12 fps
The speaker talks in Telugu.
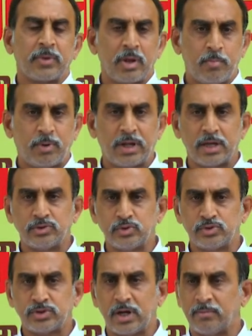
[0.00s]
ఇప్పటికే
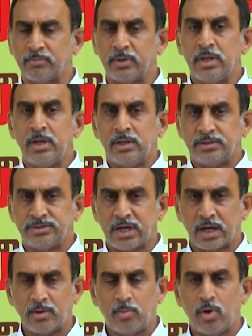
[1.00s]
చూస్తున్నాం
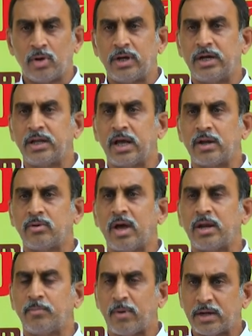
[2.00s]
జగన్మోహన్ రెడ్డి గారు
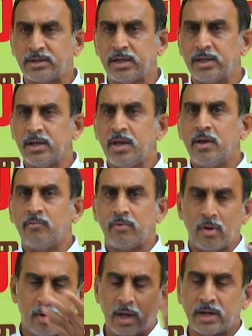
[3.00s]
ఆయన పార్టీ
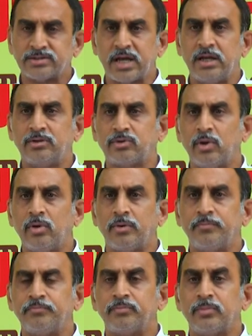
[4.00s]
వ్యవహార శైలితో
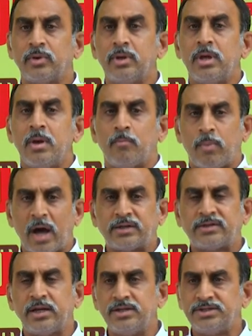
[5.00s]

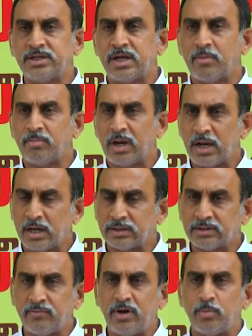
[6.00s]
పార్టీ నుంచి
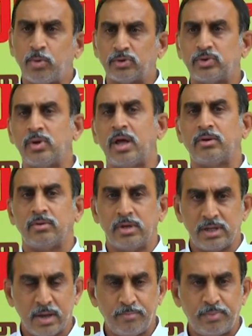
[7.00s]
ఎమ్మెల్యేలంతా వీడిపోతున్నారు
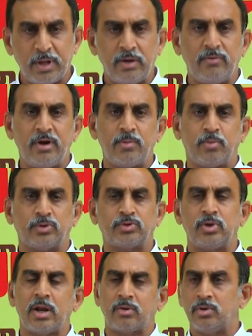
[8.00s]
ఎంపీలు
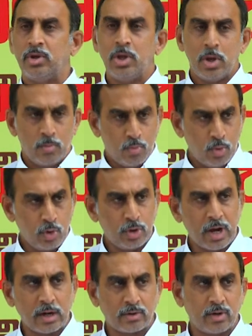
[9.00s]
వీడిపోతున్నారు మూడు
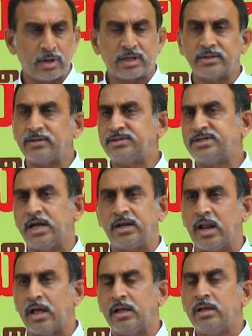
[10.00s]
నాలుగు రోజుల కింద
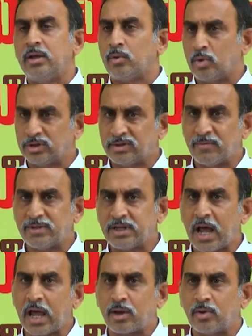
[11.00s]
చేరిన కొంతమంది
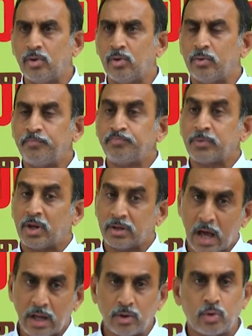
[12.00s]
నాయకులు
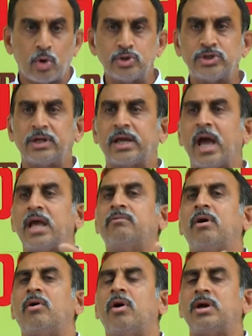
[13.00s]
నాలుగు రోజులకే ఆయన
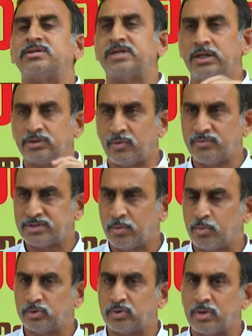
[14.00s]
వ్యవహార శైలితో
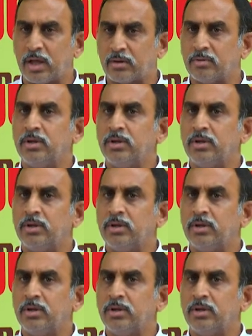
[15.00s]
విసిగిపోతున్నారు